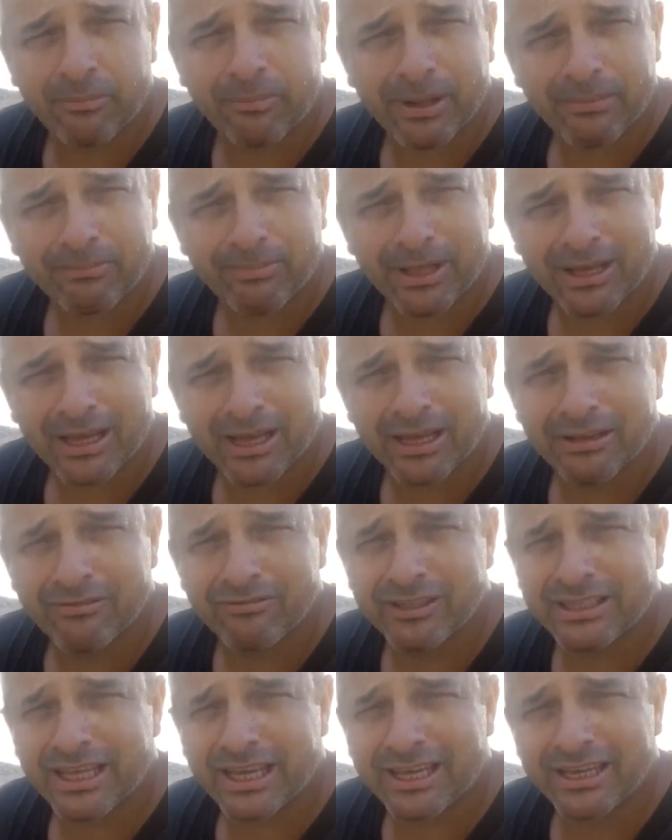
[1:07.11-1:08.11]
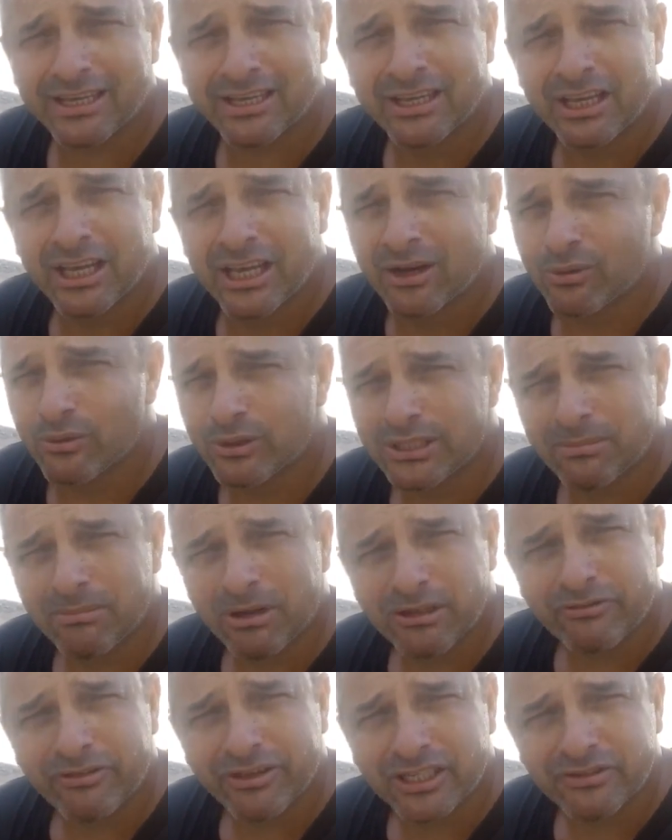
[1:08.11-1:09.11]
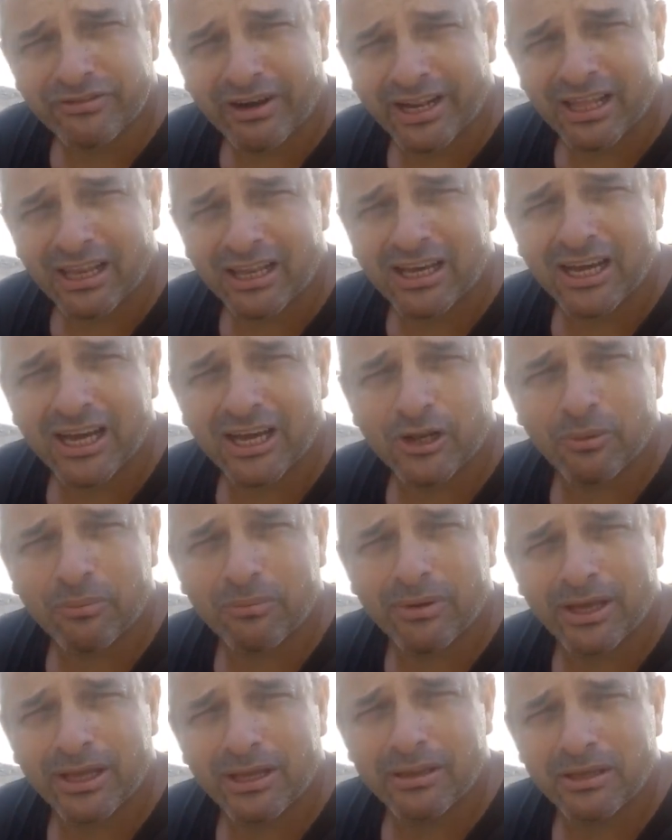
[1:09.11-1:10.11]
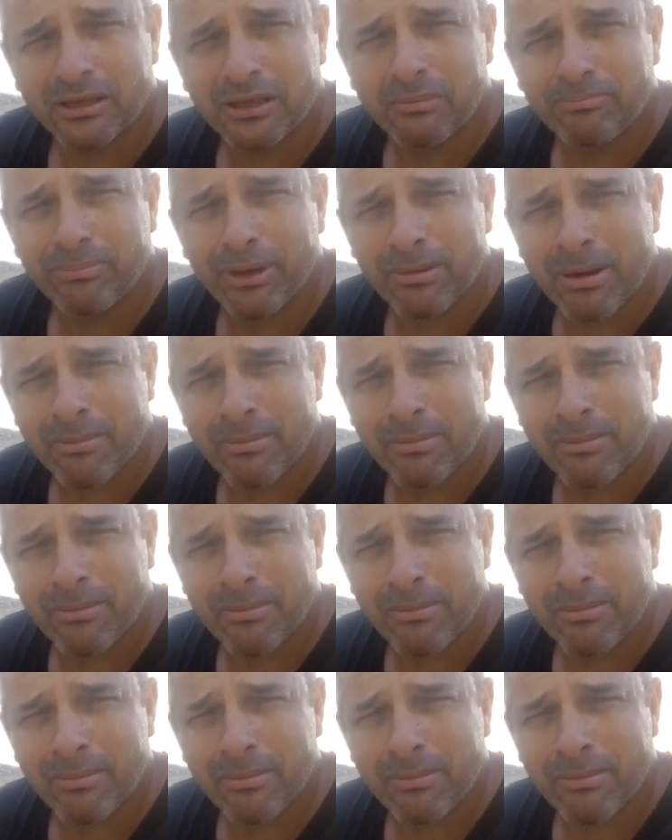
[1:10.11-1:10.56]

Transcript: para evitar que o cimento fique esfarelando, e